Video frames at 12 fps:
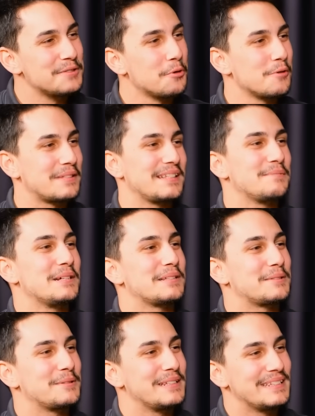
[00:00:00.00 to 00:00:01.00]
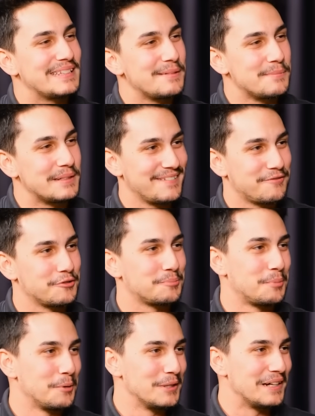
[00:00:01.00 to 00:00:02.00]
toksik maskülinitemi
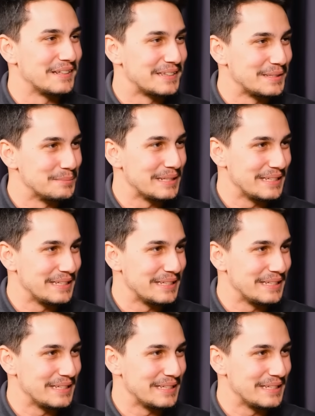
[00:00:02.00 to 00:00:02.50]
futbolla attığıma